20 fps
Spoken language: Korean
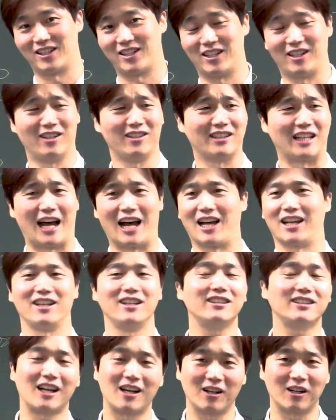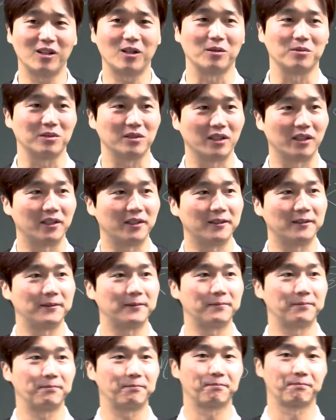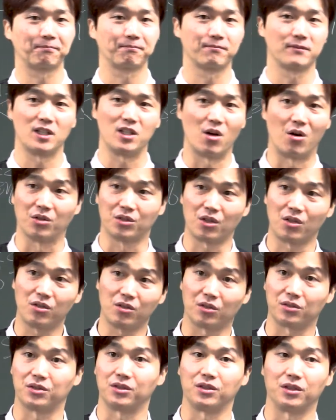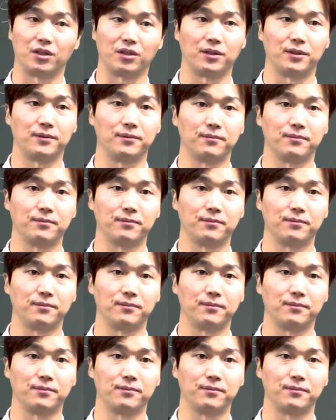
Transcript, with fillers: 이건 나이 상관없어요. 영적인 것은요.